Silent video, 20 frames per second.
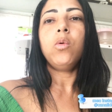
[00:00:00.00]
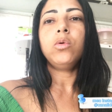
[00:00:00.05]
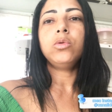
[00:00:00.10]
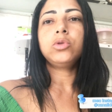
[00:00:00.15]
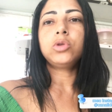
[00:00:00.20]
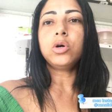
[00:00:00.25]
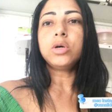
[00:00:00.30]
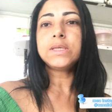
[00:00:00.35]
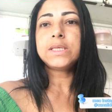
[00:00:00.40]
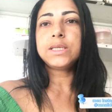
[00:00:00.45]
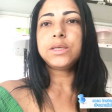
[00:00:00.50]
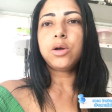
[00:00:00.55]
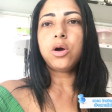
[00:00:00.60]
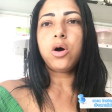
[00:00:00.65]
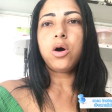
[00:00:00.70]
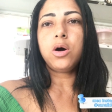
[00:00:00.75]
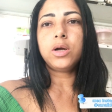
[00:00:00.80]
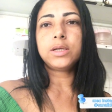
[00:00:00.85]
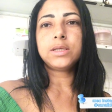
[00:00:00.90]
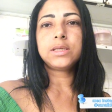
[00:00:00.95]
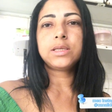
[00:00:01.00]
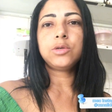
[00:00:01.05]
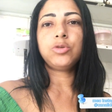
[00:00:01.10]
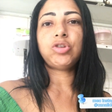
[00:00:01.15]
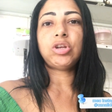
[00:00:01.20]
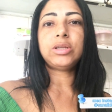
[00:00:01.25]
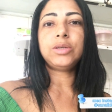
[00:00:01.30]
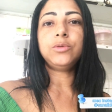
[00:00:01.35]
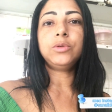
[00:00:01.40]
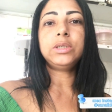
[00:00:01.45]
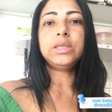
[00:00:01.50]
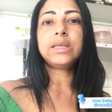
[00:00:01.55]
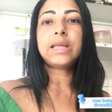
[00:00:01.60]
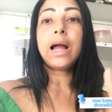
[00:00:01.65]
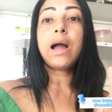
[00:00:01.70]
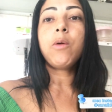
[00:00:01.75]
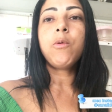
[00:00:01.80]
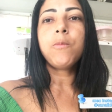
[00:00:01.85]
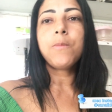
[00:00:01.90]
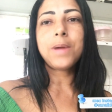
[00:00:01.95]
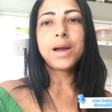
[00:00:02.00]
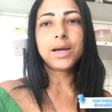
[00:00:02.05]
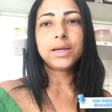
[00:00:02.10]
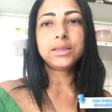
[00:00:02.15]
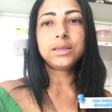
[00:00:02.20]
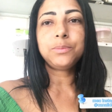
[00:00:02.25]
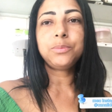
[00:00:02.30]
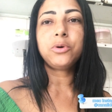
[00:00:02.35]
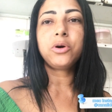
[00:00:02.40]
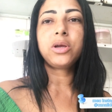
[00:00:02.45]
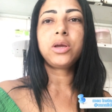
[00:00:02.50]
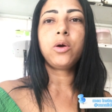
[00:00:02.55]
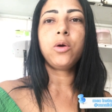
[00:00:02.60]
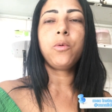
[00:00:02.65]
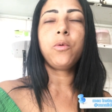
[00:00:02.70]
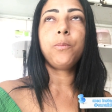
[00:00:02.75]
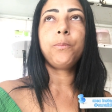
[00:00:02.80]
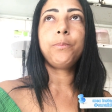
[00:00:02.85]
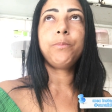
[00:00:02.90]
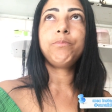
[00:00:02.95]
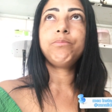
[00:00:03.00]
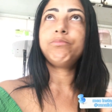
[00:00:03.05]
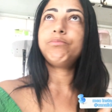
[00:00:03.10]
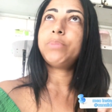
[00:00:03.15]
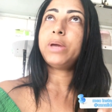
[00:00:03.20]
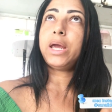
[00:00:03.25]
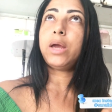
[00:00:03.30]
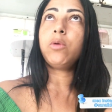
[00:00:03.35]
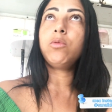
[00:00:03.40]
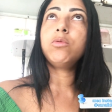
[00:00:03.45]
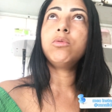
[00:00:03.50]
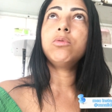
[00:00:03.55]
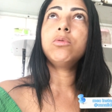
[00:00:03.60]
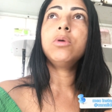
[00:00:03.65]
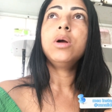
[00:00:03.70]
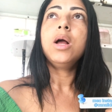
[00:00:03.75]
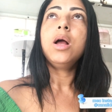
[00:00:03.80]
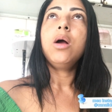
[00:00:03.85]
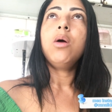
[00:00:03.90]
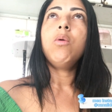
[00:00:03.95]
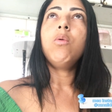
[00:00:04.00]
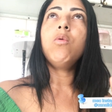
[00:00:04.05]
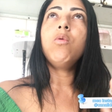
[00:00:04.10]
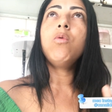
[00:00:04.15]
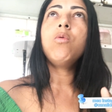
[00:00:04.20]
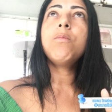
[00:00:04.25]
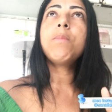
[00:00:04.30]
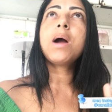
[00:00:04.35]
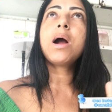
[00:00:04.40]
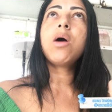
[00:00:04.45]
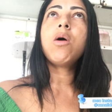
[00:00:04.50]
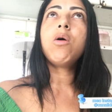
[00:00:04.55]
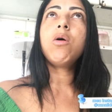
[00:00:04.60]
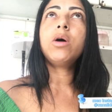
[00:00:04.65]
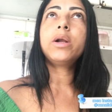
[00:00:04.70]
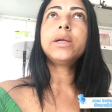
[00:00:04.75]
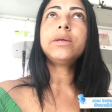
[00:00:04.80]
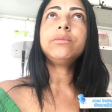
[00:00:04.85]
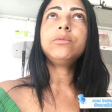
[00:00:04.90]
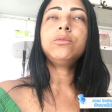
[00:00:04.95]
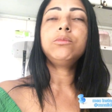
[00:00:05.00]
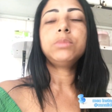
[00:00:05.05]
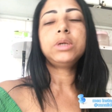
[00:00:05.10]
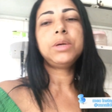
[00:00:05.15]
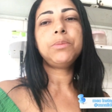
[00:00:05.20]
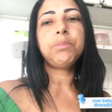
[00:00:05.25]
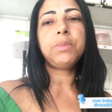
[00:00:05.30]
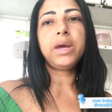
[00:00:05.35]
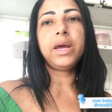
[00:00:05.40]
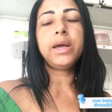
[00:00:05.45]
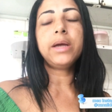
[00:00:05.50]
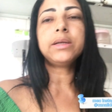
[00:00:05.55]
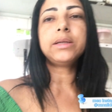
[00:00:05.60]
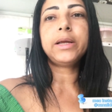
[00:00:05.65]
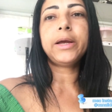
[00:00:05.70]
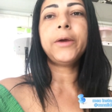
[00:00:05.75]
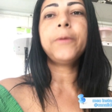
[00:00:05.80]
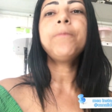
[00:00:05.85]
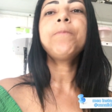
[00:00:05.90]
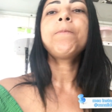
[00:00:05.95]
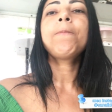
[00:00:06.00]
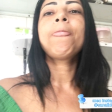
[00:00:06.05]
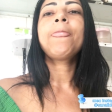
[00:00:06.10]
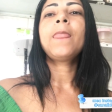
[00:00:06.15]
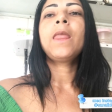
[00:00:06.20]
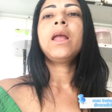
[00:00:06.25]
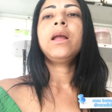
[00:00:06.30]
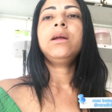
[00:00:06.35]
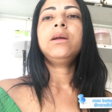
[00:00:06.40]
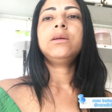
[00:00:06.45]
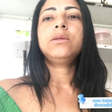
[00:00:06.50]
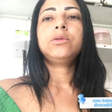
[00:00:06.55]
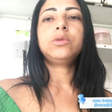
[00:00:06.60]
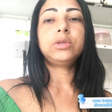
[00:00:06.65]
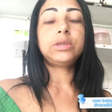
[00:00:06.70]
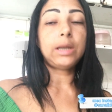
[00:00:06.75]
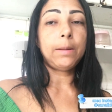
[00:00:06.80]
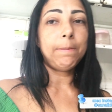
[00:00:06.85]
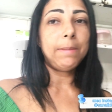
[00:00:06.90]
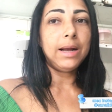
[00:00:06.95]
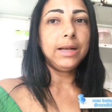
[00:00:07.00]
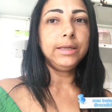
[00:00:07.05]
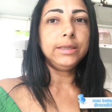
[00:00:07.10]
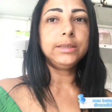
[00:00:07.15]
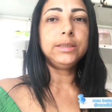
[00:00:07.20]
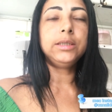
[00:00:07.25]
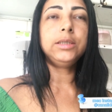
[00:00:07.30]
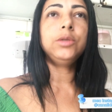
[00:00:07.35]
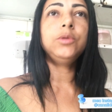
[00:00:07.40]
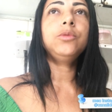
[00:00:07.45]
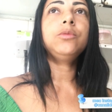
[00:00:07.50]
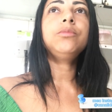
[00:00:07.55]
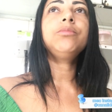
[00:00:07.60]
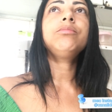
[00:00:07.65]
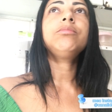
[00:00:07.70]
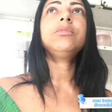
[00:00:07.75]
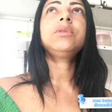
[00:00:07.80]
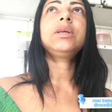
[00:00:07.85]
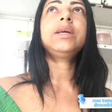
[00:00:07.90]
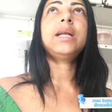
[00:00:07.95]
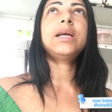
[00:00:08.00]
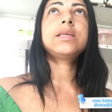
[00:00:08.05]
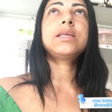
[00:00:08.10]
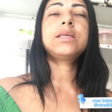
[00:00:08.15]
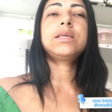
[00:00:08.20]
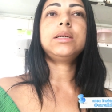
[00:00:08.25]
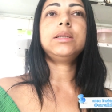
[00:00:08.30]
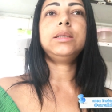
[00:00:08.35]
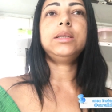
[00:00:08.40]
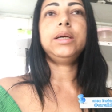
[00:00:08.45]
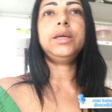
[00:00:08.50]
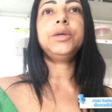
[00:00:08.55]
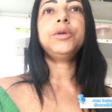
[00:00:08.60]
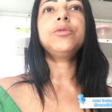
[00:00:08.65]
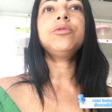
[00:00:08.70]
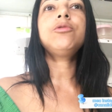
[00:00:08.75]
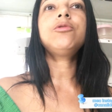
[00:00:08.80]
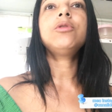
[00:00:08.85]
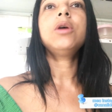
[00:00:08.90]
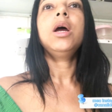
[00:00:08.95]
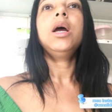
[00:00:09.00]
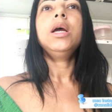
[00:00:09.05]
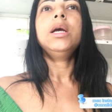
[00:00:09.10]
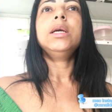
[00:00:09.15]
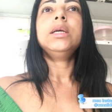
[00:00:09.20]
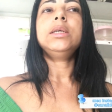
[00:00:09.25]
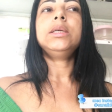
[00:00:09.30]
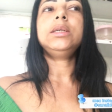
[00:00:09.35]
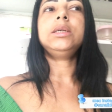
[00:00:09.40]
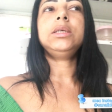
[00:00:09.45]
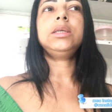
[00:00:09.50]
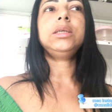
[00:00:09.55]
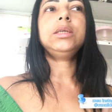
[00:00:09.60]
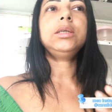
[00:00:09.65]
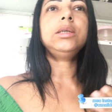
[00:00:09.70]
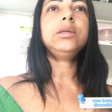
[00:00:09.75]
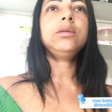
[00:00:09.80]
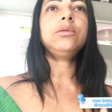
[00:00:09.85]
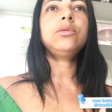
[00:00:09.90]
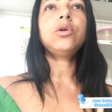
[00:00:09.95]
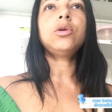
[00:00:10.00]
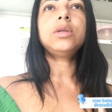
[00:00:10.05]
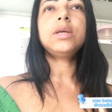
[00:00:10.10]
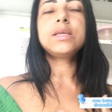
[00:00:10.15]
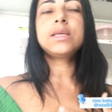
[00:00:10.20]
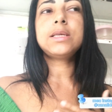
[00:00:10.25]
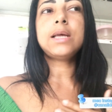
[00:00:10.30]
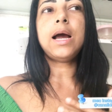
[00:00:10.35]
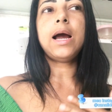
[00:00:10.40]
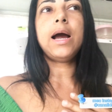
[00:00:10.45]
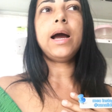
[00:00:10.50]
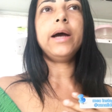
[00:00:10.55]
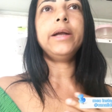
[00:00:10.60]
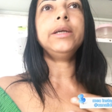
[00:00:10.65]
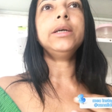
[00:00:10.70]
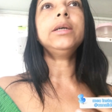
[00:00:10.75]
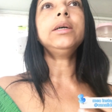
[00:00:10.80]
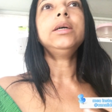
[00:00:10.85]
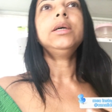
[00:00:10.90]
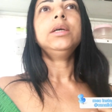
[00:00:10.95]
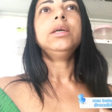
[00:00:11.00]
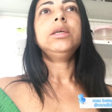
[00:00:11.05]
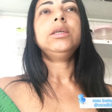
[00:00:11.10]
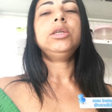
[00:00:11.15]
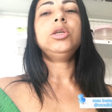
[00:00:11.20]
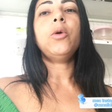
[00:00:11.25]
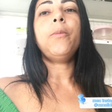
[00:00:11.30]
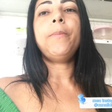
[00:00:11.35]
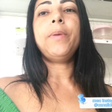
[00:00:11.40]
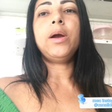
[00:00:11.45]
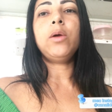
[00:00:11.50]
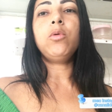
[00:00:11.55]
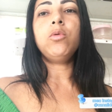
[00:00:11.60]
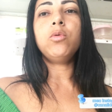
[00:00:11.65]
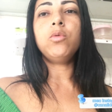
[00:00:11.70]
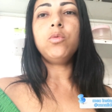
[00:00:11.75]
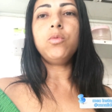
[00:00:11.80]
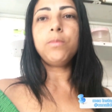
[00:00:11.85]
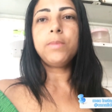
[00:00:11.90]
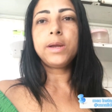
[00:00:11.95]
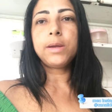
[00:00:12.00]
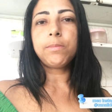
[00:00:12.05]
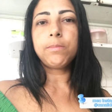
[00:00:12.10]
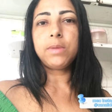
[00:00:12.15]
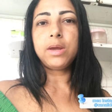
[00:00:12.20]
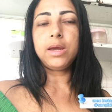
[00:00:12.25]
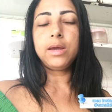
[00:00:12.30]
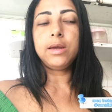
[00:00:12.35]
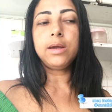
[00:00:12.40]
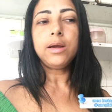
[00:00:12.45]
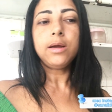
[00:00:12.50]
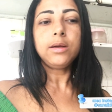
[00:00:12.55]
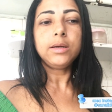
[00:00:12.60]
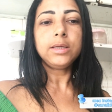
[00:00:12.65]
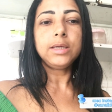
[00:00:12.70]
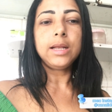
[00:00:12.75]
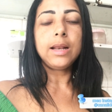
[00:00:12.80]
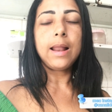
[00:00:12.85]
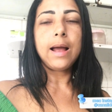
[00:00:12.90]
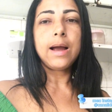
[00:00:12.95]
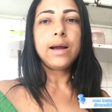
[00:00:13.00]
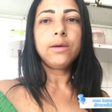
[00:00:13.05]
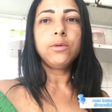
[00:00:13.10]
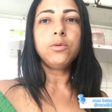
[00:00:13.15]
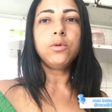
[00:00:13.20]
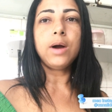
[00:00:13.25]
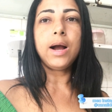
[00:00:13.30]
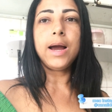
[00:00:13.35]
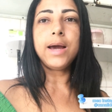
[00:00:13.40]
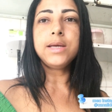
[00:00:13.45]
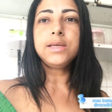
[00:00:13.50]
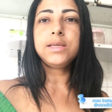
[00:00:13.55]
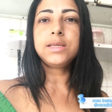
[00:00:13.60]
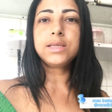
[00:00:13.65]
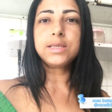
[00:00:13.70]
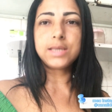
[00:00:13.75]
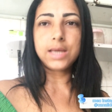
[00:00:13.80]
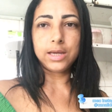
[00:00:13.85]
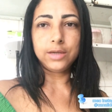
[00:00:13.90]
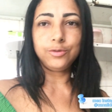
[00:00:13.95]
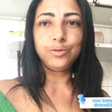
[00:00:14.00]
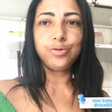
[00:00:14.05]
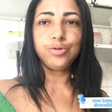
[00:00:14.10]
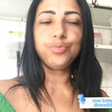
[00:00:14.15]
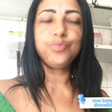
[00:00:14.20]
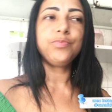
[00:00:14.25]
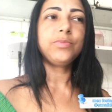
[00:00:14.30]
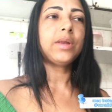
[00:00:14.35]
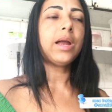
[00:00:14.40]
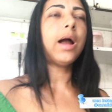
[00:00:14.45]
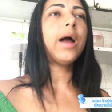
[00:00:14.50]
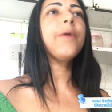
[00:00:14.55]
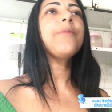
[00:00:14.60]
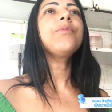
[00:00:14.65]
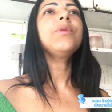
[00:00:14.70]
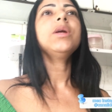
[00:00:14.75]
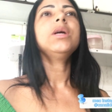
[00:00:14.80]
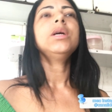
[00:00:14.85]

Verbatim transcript: 12 horas eu já tenho que estar tá arrumada, porque eu pego uma hora, uma e meia, né, tô trabalhando, graças a Deus e tô nessa área e eu pego uma e meia e largo às sete, tá?